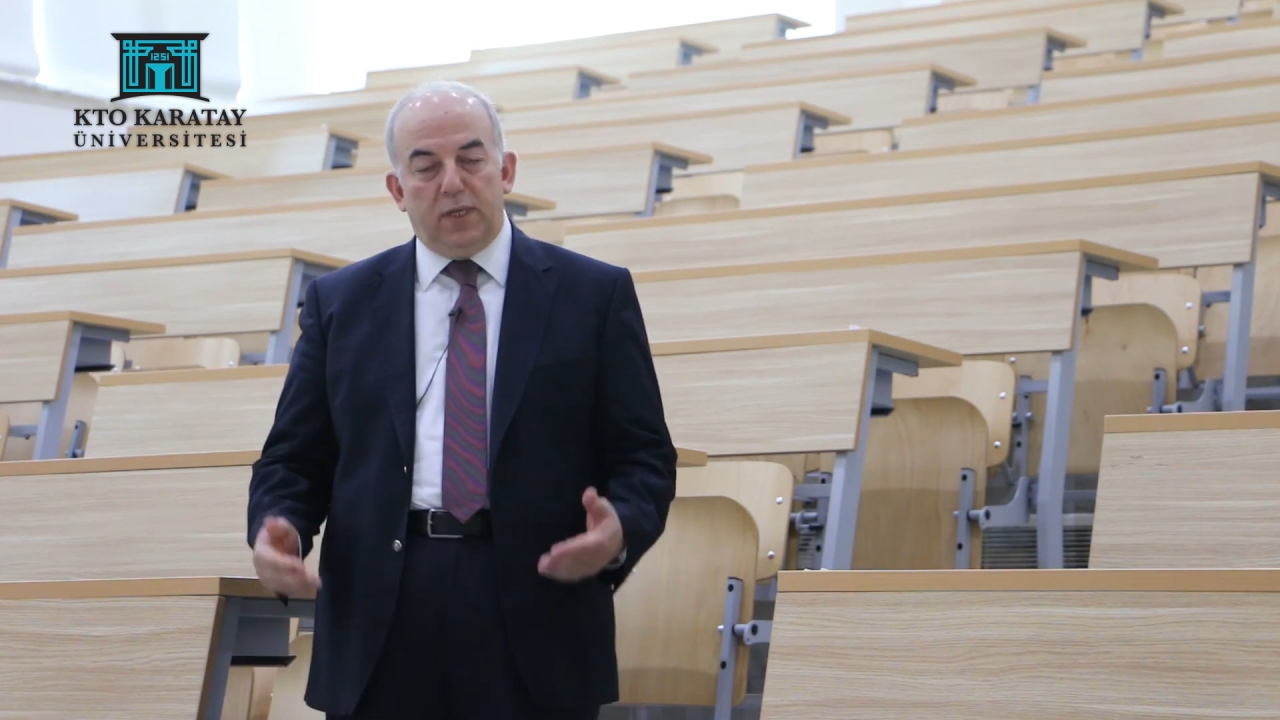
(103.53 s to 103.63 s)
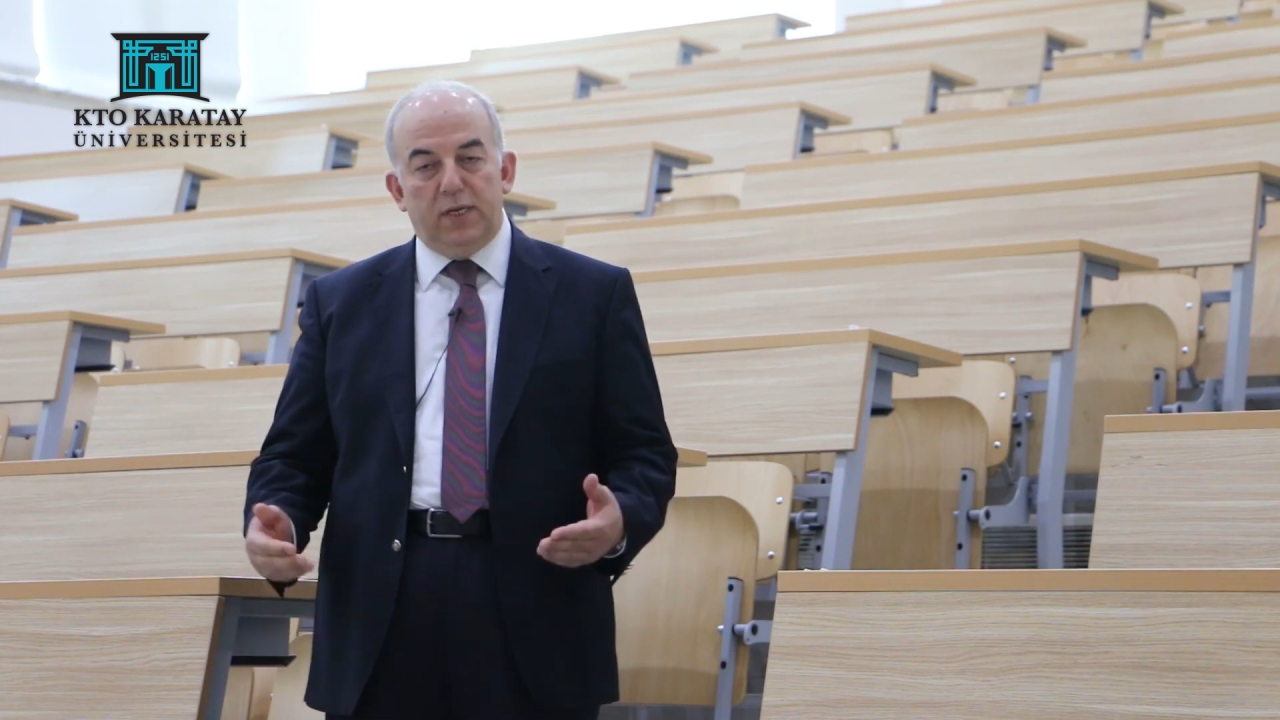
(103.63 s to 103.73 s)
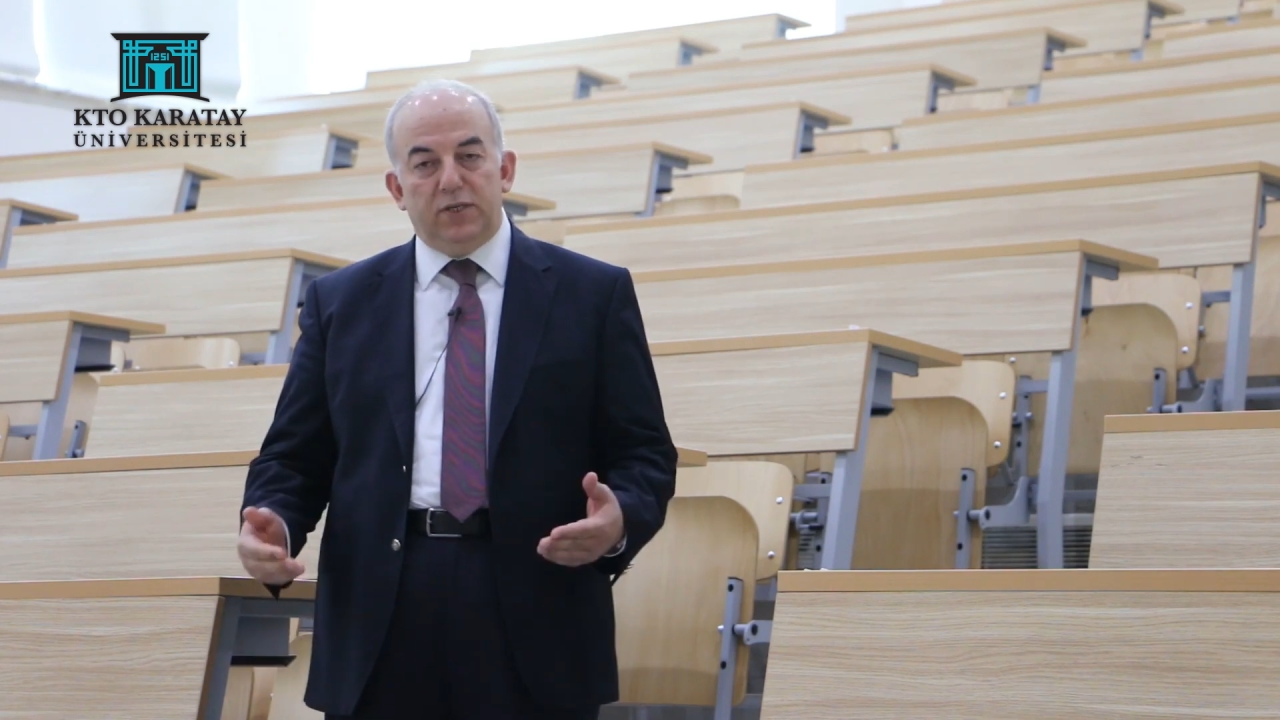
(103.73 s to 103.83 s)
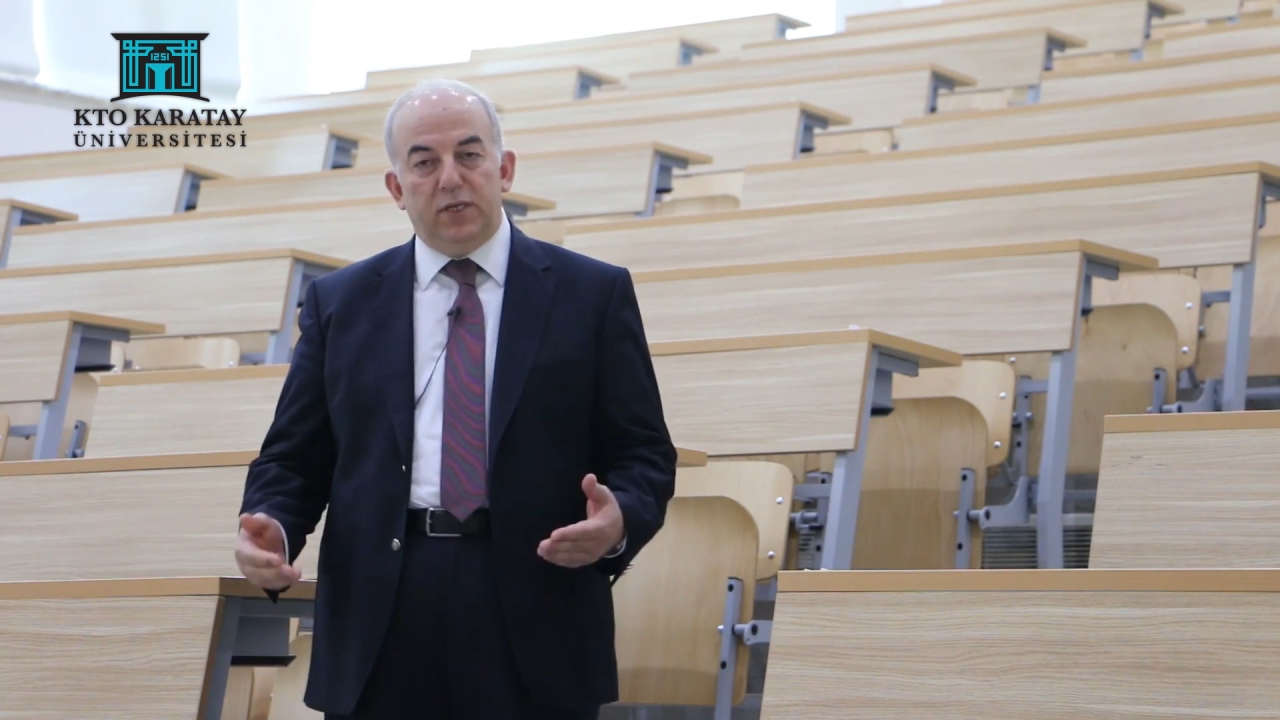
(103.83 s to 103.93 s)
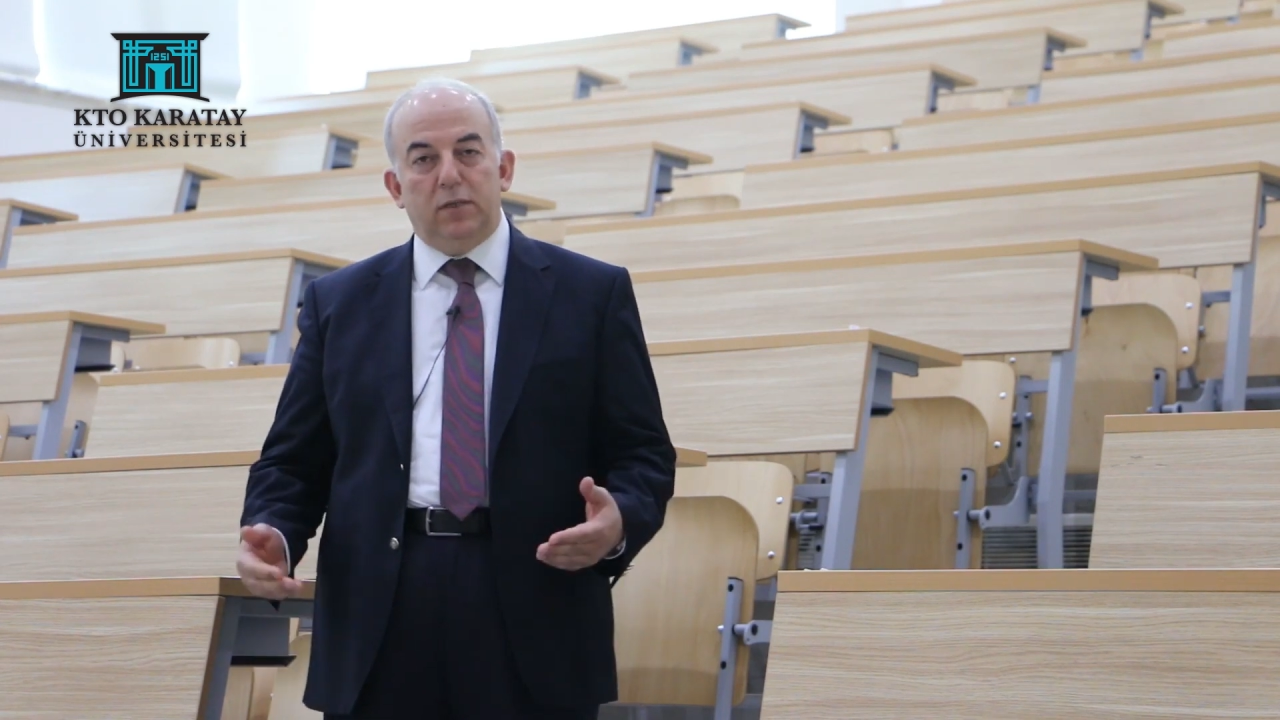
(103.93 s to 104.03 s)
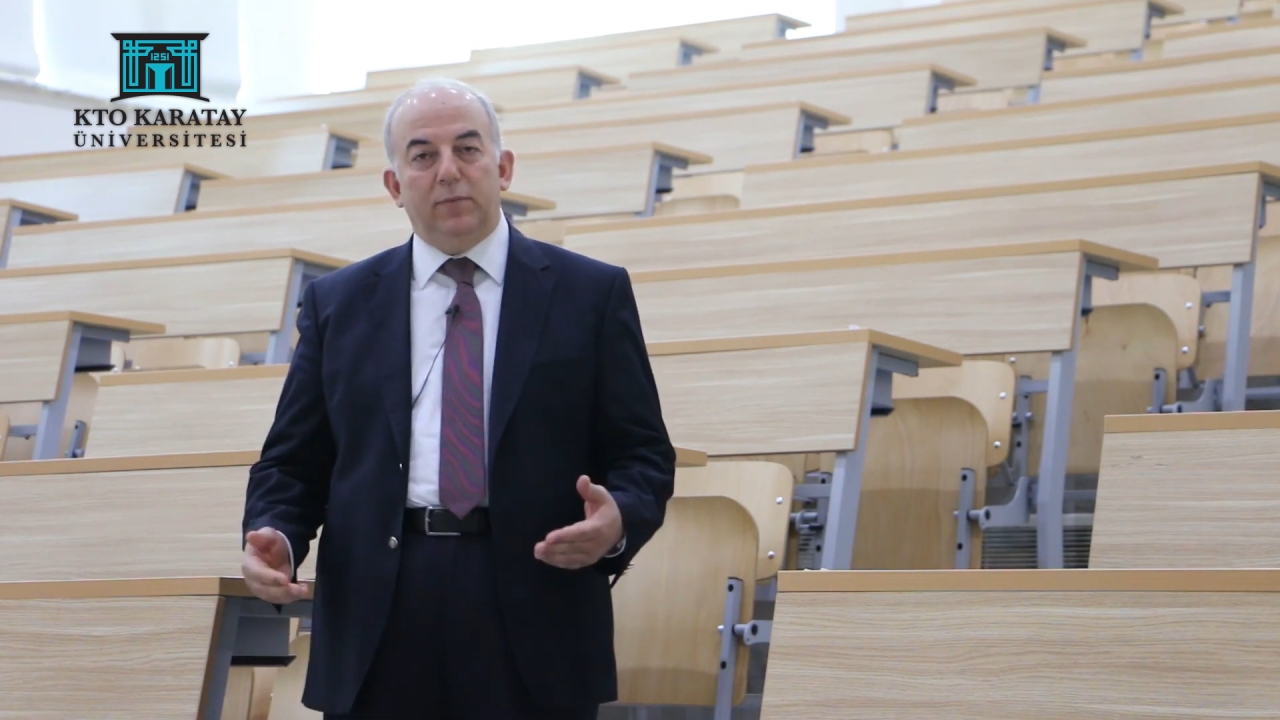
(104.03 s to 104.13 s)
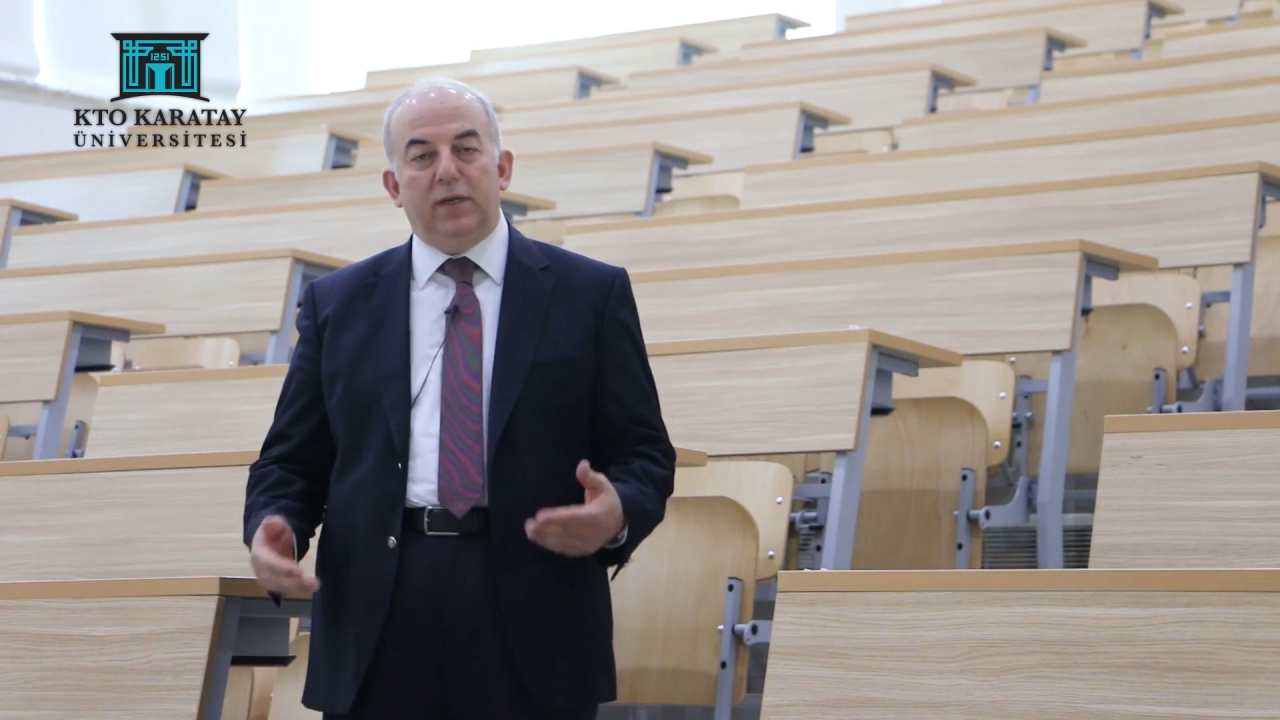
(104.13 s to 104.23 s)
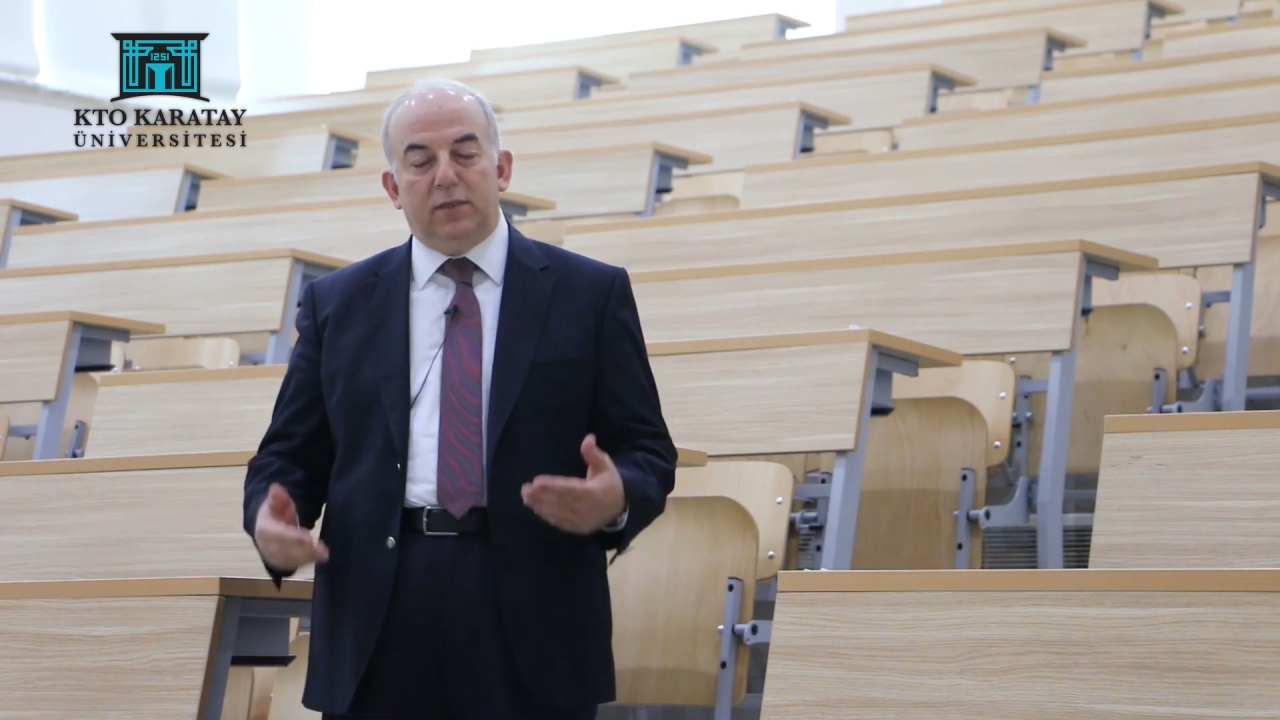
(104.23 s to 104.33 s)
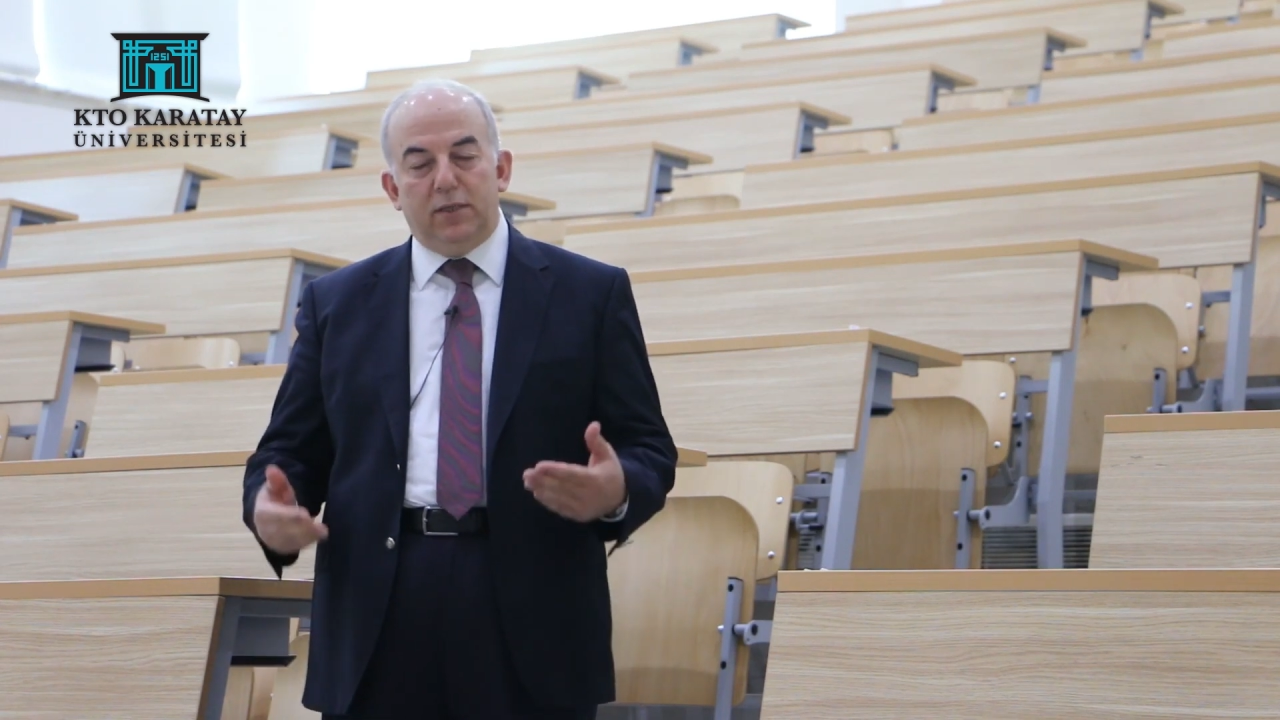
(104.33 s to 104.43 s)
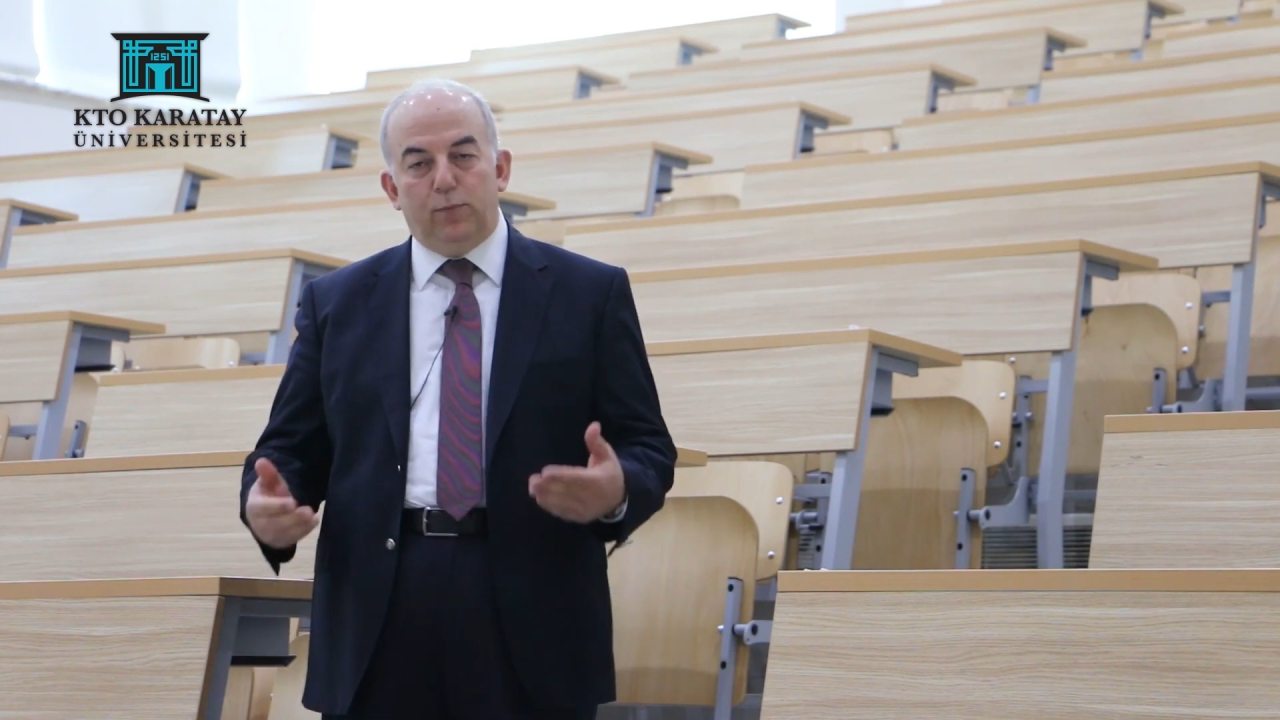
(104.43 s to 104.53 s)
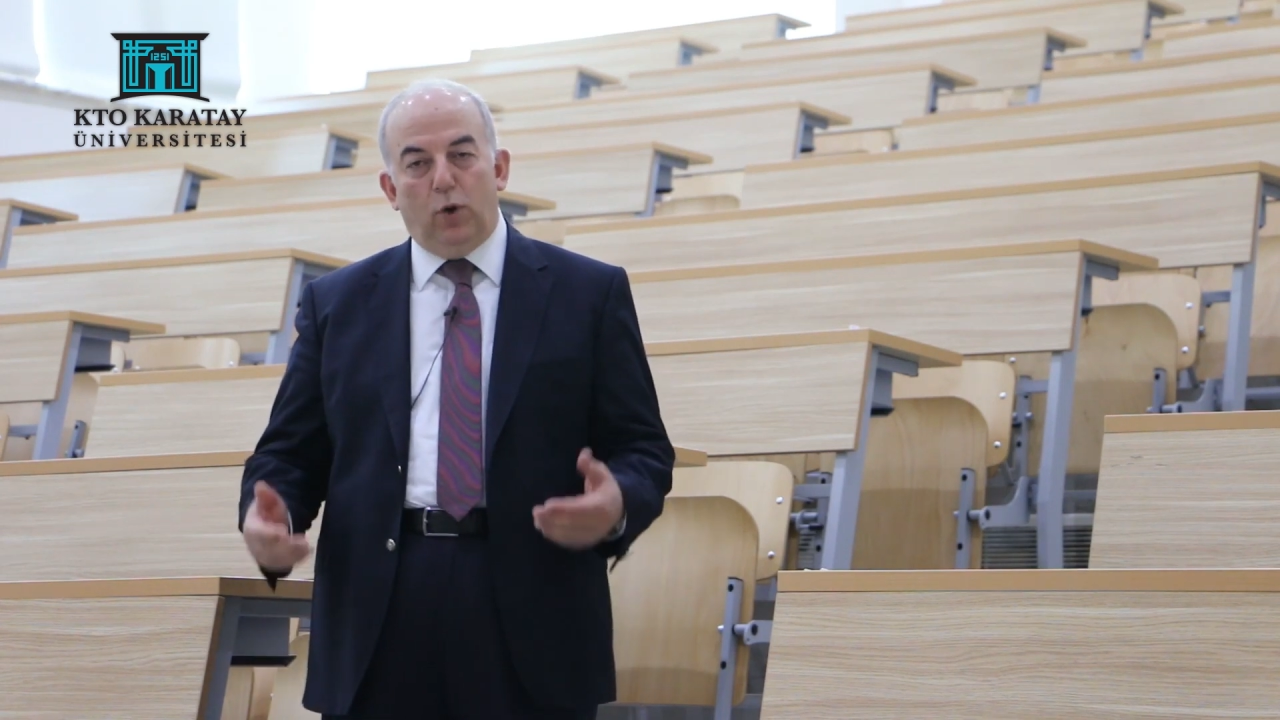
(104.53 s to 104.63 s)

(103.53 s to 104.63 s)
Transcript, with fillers: tercih edilmekte,